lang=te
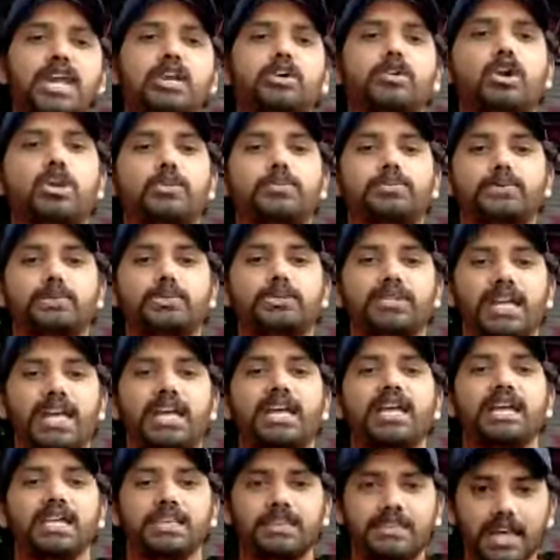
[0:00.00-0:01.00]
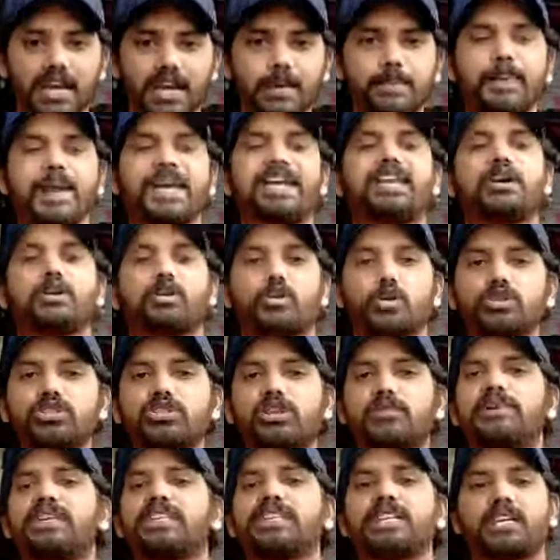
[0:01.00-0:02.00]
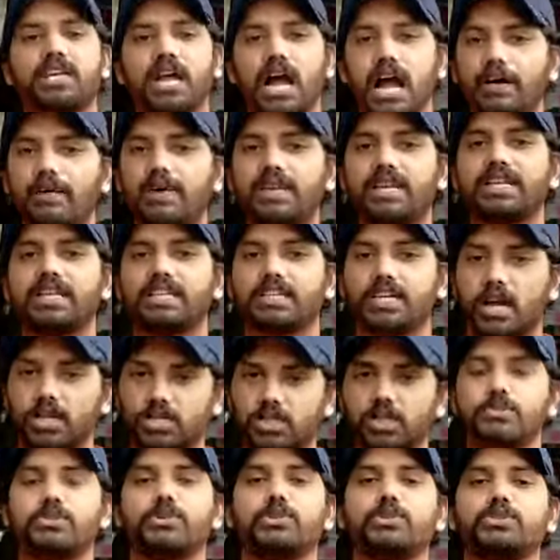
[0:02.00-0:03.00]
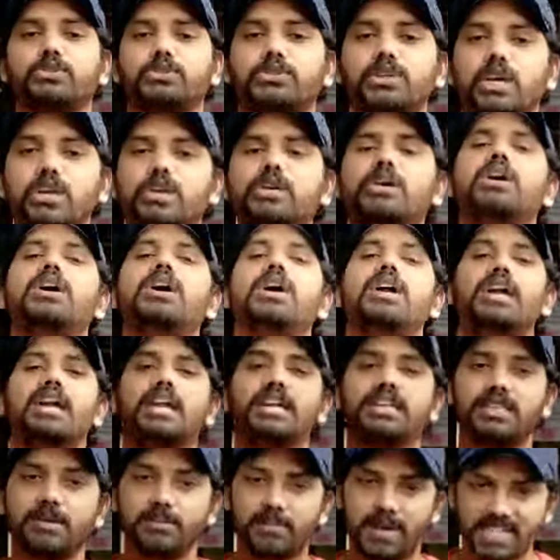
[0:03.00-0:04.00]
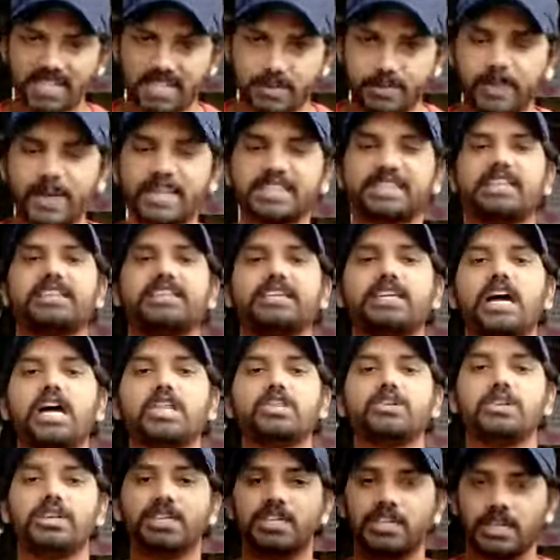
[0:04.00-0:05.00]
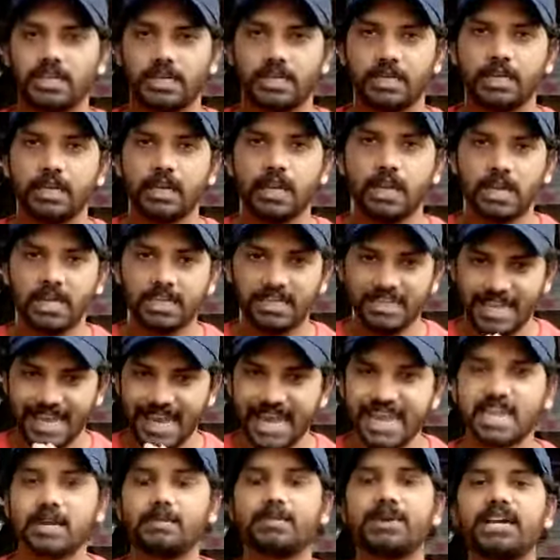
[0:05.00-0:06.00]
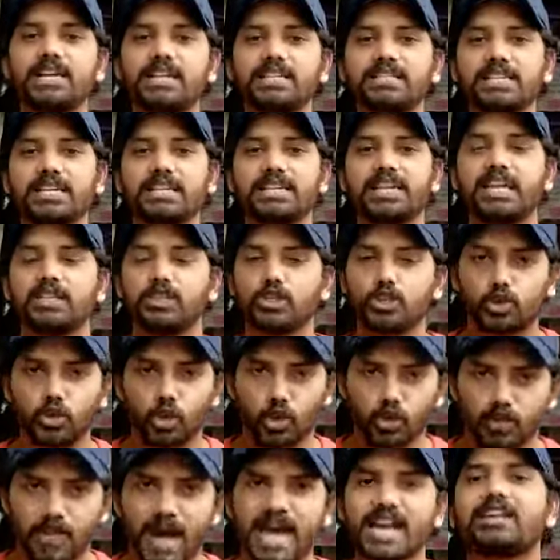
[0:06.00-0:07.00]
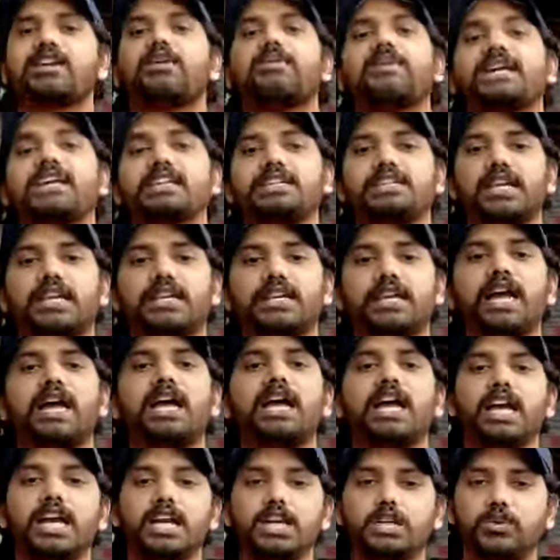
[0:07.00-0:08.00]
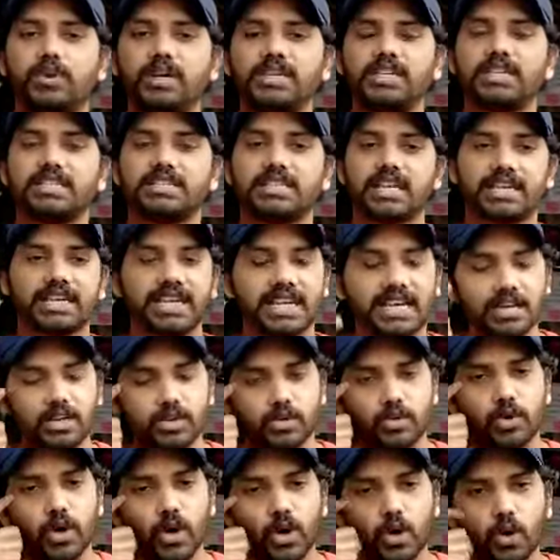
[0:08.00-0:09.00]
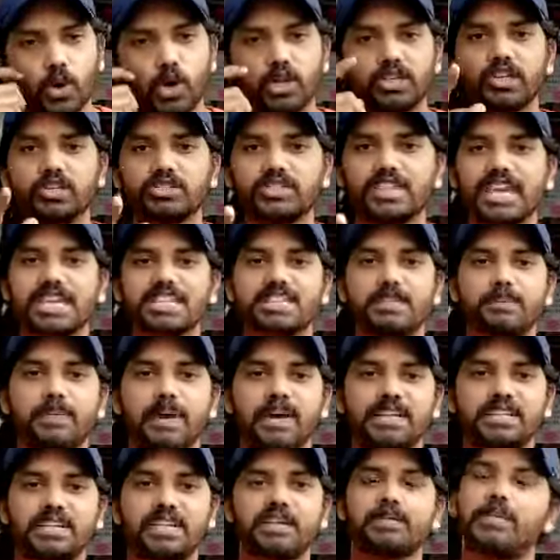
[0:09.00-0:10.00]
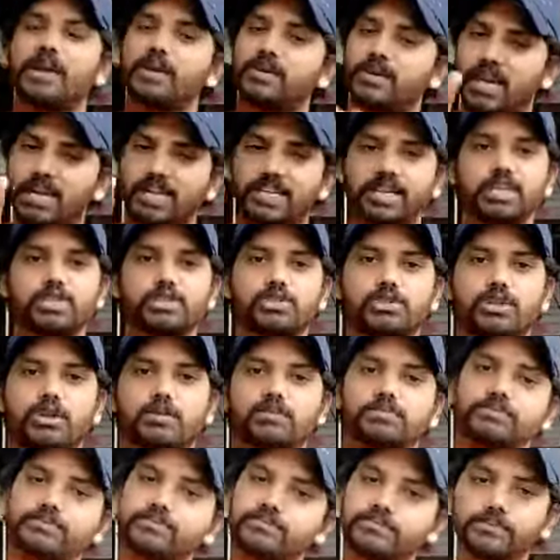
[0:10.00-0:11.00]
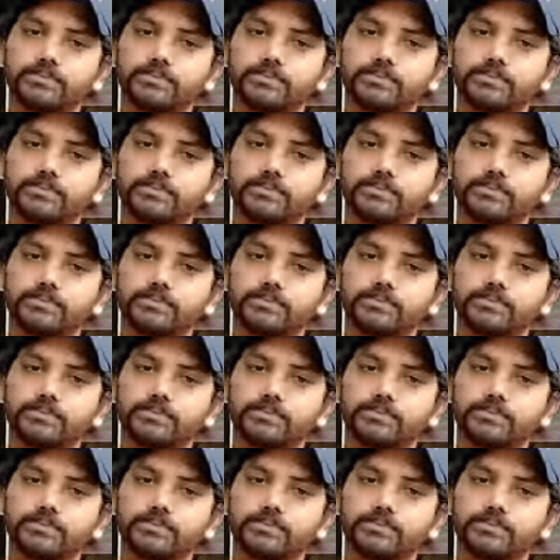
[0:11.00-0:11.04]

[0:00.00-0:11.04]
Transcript: మేల్కొలుపుతుంటే తనపైన కొంతమంది కావాలని కక్ష పూడుతున్నారు ఇది మంచి పద్ధతి కాదు ఇది ఇది హేయమైన చర్య ఇది దుర్మార్గమైన చర్య ఇటువంటి చర్యలను ఓయూ చేసి పక్షాన మేము ఖండిస్తున్నాం